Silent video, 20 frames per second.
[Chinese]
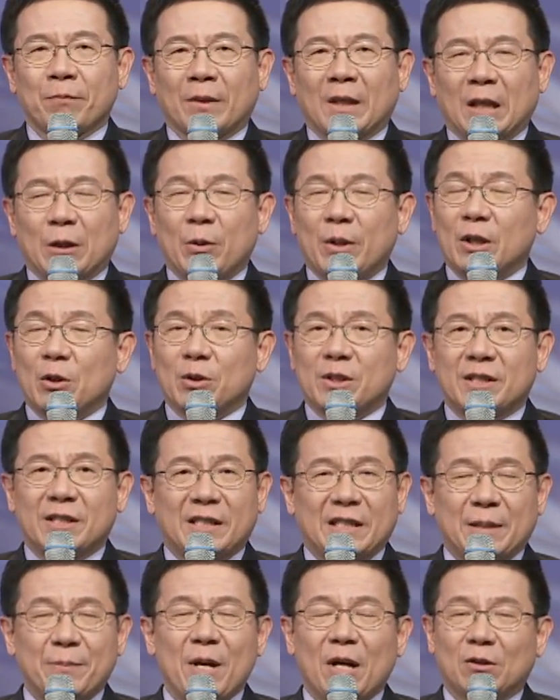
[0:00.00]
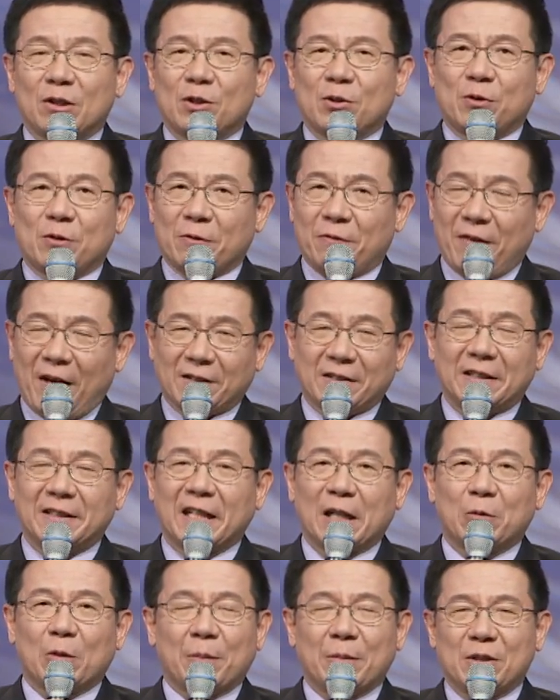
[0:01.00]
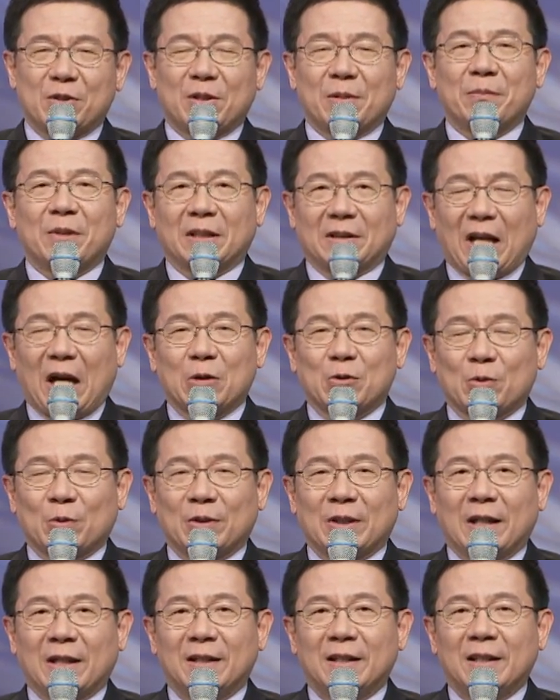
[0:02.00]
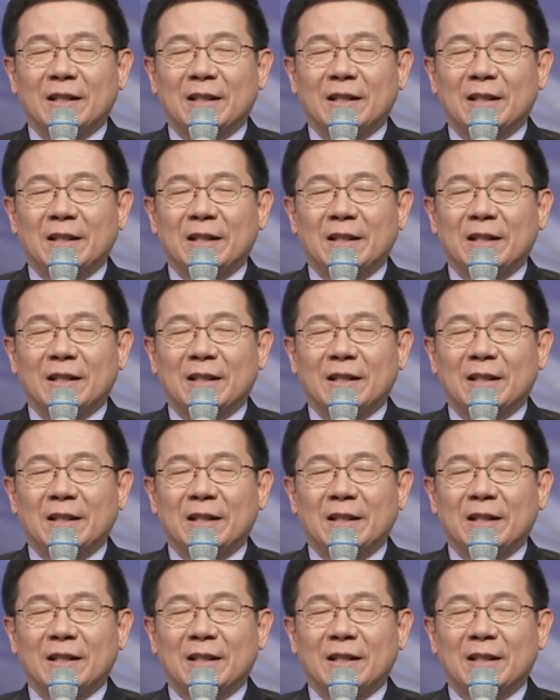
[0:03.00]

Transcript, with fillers: 因为有奇妙的事发生在我们生命当中了，